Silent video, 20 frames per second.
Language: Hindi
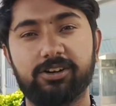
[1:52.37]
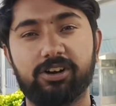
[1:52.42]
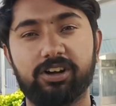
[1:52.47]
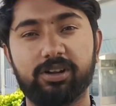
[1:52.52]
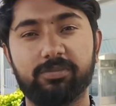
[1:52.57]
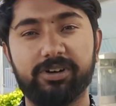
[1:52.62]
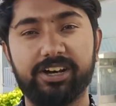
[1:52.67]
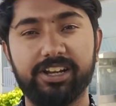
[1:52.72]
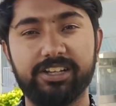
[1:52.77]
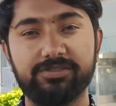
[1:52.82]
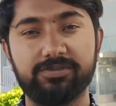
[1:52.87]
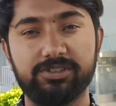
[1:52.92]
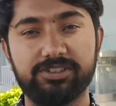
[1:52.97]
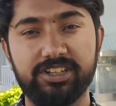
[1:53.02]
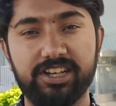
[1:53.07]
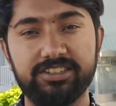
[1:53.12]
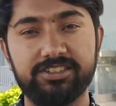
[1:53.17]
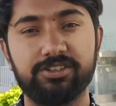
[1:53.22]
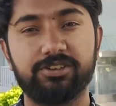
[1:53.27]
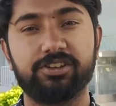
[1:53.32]
और हमारी इस
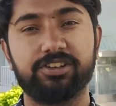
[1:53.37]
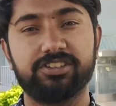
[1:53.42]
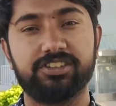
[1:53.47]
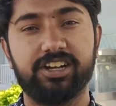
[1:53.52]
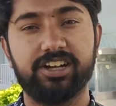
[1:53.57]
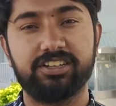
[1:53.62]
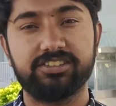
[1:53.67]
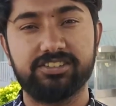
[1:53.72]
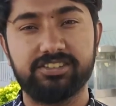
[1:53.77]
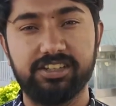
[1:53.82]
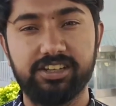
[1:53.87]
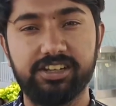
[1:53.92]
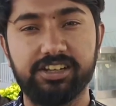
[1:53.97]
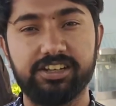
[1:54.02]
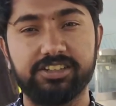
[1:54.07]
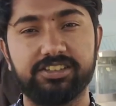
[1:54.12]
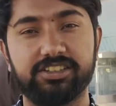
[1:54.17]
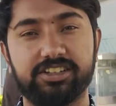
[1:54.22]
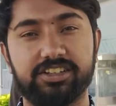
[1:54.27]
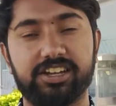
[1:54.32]
अफसरी
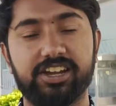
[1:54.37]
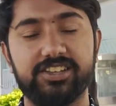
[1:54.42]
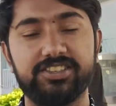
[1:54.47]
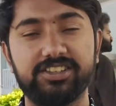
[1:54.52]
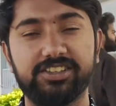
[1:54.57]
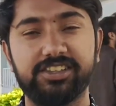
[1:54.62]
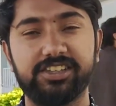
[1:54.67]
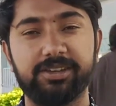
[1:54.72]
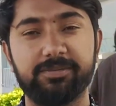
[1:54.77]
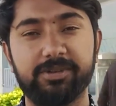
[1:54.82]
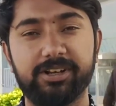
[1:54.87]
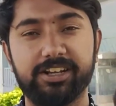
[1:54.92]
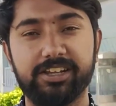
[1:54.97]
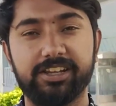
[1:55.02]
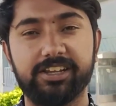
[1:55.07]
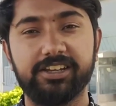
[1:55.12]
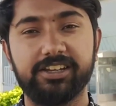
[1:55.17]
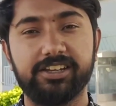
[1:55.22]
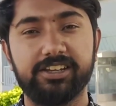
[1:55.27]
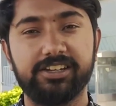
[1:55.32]
की क्यादत ने
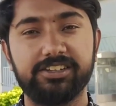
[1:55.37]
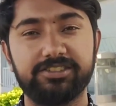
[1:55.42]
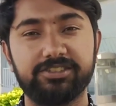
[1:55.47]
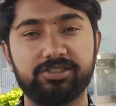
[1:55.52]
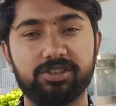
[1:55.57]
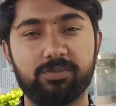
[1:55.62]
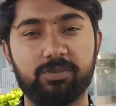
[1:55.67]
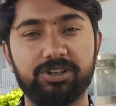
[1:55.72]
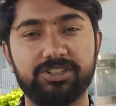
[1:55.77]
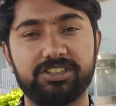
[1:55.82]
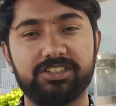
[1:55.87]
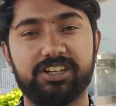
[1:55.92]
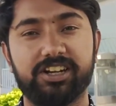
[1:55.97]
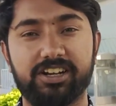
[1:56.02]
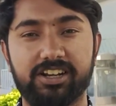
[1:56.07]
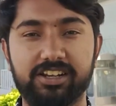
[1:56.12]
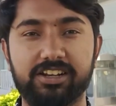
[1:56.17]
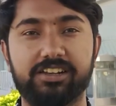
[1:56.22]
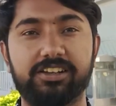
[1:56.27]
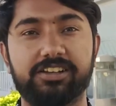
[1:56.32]
मिलकर इस चीज़ को बहुत अच्छे से हैंडल